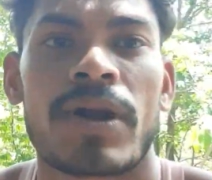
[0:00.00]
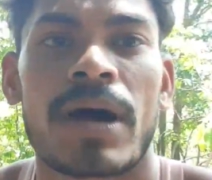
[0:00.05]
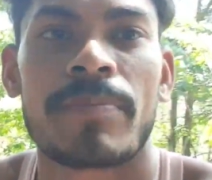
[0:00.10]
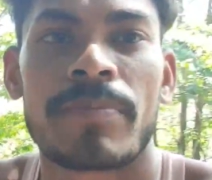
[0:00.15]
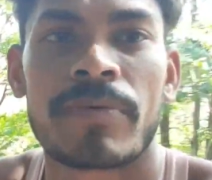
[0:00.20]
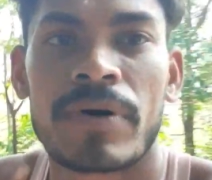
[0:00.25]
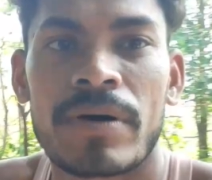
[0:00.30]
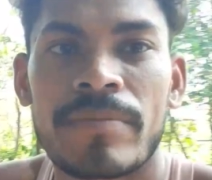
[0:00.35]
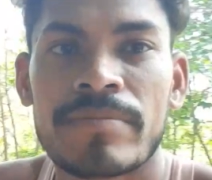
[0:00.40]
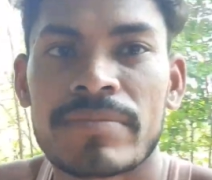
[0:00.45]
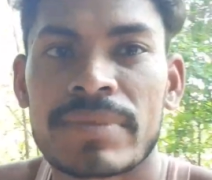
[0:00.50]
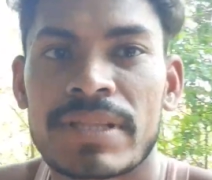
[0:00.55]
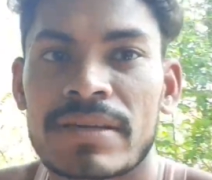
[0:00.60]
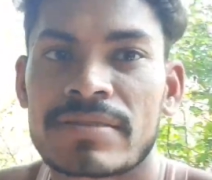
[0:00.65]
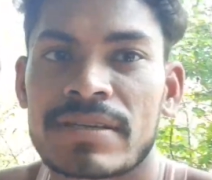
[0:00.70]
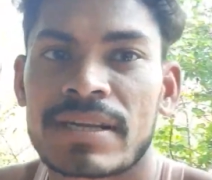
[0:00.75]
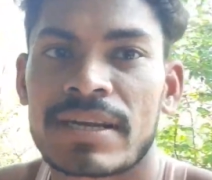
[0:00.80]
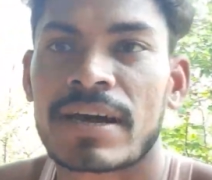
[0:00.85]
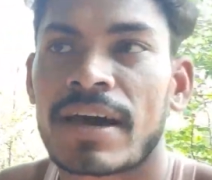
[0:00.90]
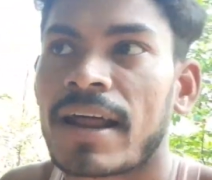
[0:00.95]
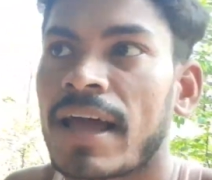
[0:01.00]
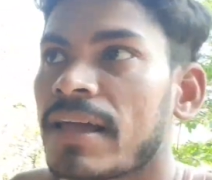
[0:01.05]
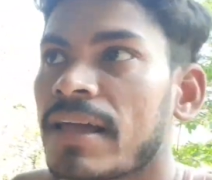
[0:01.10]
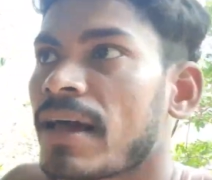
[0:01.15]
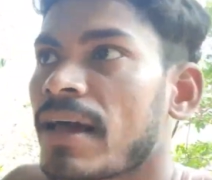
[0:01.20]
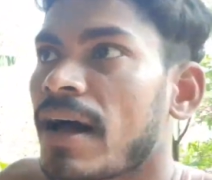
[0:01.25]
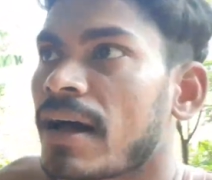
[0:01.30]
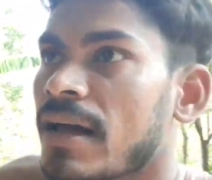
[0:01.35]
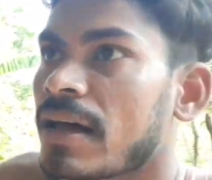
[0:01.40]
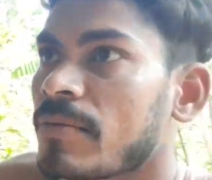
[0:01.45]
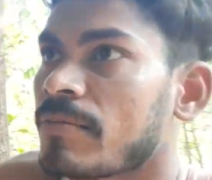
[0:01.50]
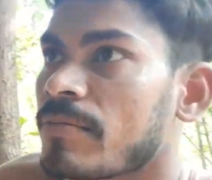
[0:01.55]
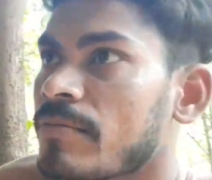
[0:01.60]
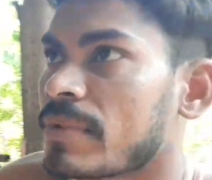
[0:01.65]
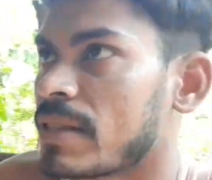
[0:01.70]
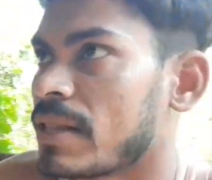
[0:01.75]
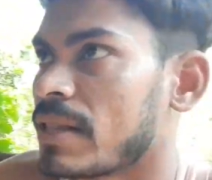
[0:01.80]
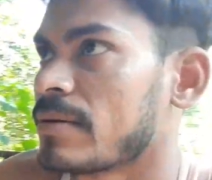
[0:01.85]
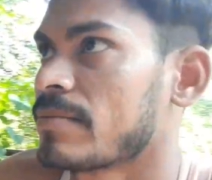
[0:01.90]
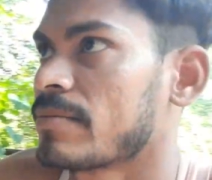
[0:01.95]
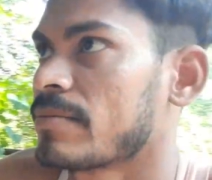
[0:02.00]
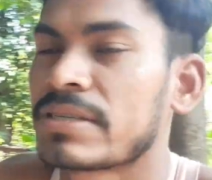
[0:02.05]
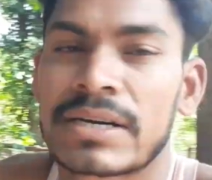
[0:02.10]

और आपको हम दर्शन कराएंगे आगे मतलब